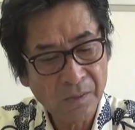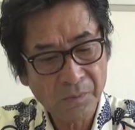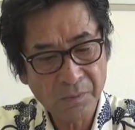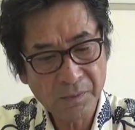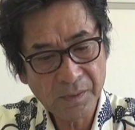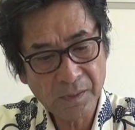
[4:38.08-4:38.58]

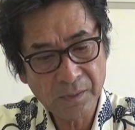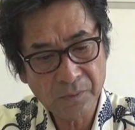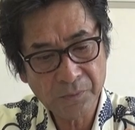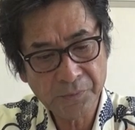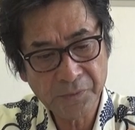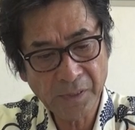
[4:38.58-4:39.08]
これはねあ
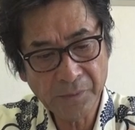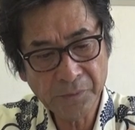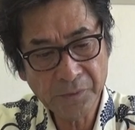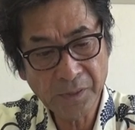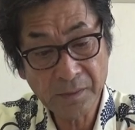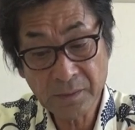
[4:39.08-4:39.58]
の
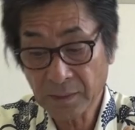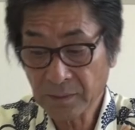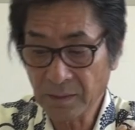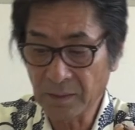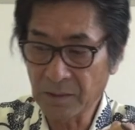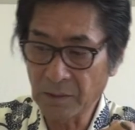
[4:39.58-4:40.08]
フラウをやる
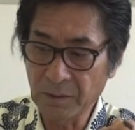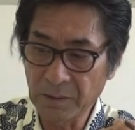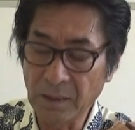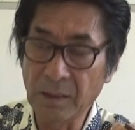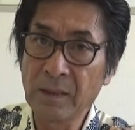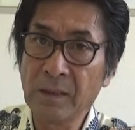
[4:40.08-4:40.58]
方なんかは
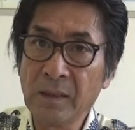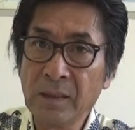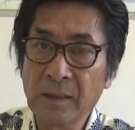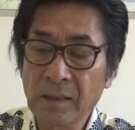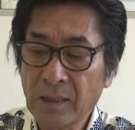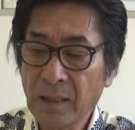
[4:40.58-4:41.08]
ね
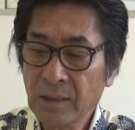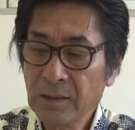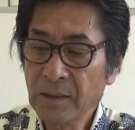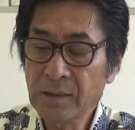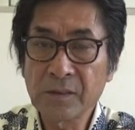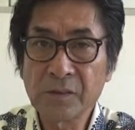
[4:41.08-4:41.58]
か
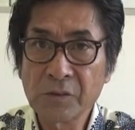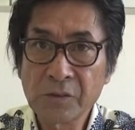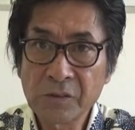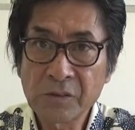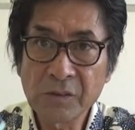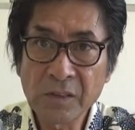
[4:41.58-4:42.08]
なり如
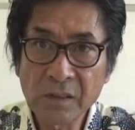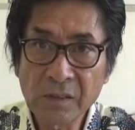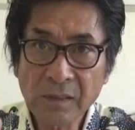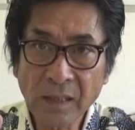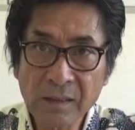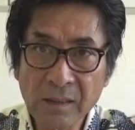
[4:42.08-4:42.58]
実に
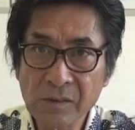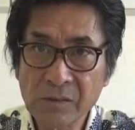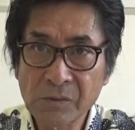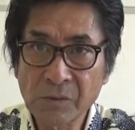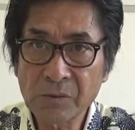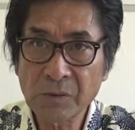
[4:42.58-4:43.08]
体感
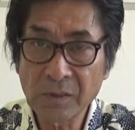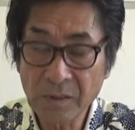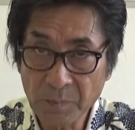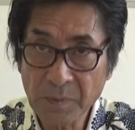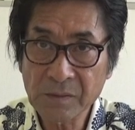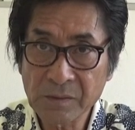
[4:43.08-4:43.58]
することがで
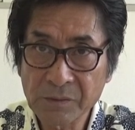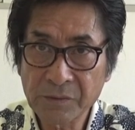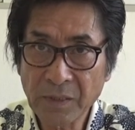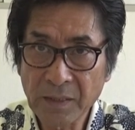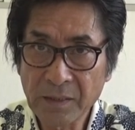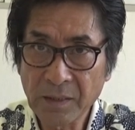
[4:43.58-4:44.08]
きます
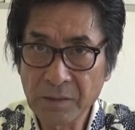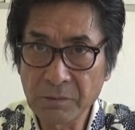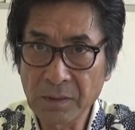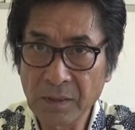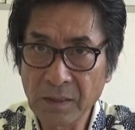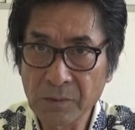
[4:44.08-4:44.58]
フライライン
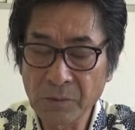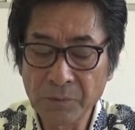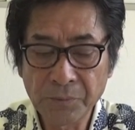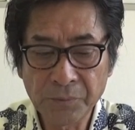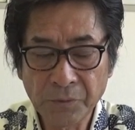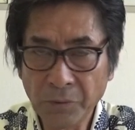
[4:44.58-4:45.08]
はねあの
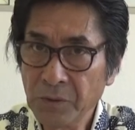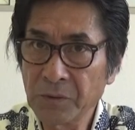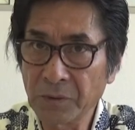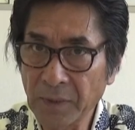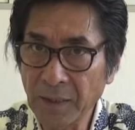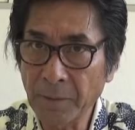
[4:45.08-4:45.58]
太い
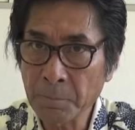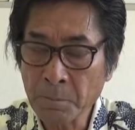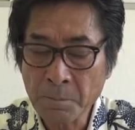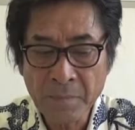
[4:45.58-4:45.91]
ので、